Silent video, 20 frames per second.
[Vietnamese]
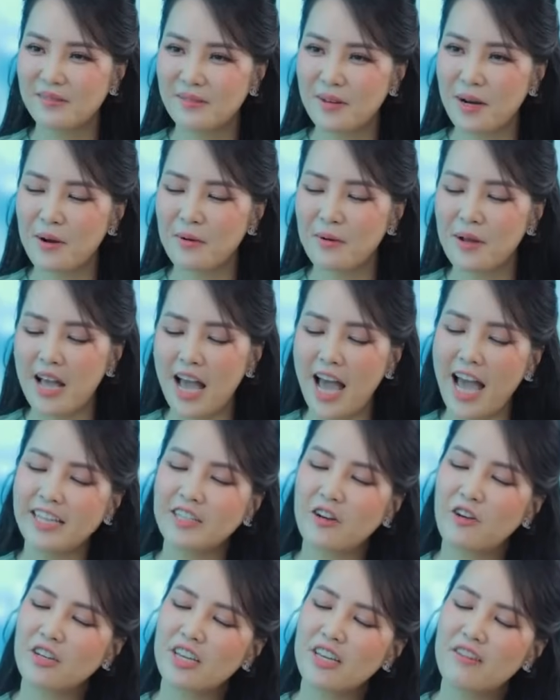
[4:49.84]
vâng
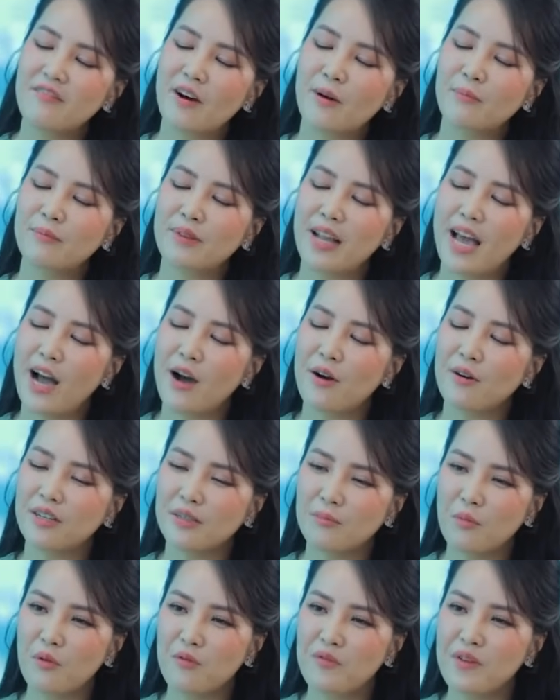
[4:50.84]
anh có kỳ vọng nào
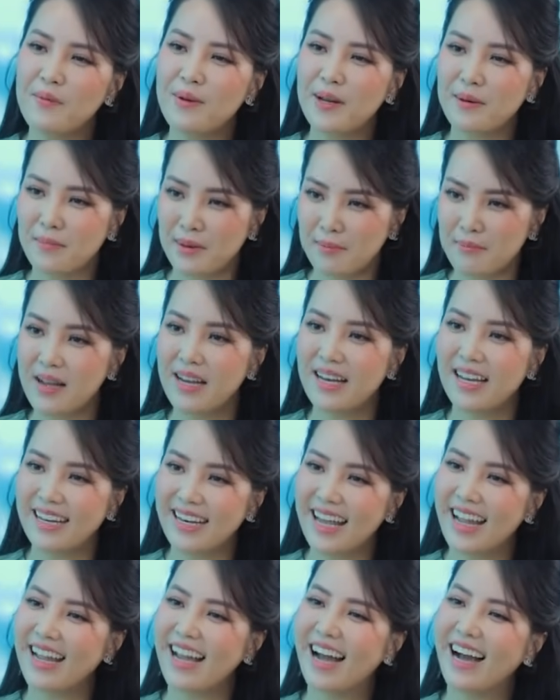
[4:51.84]
ở bộ phim lật mặt bảy
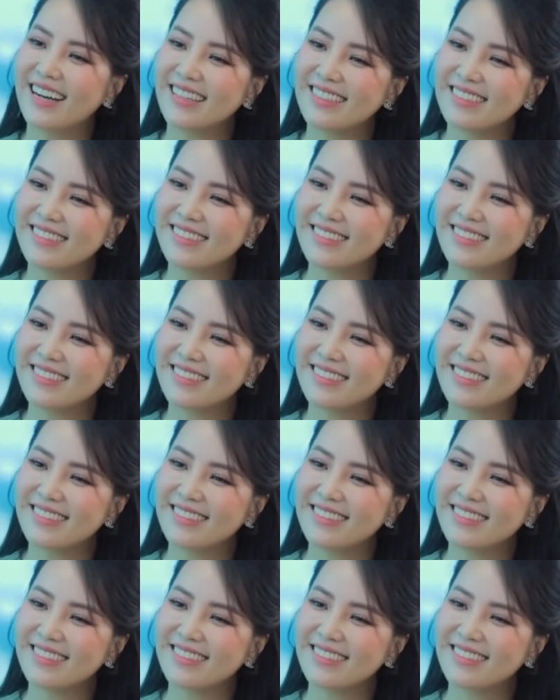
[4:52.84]
lần này ạ à?